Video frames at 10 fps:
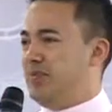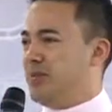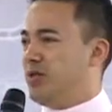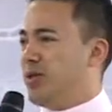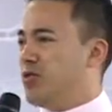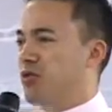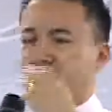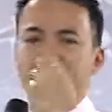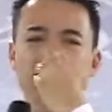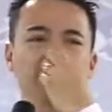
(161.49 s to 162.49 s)
Quando
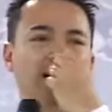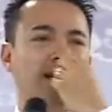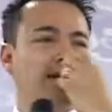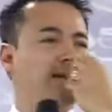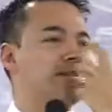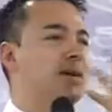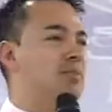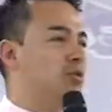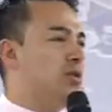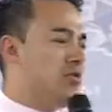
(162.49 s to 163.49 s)
adormeci a garganta e a boca.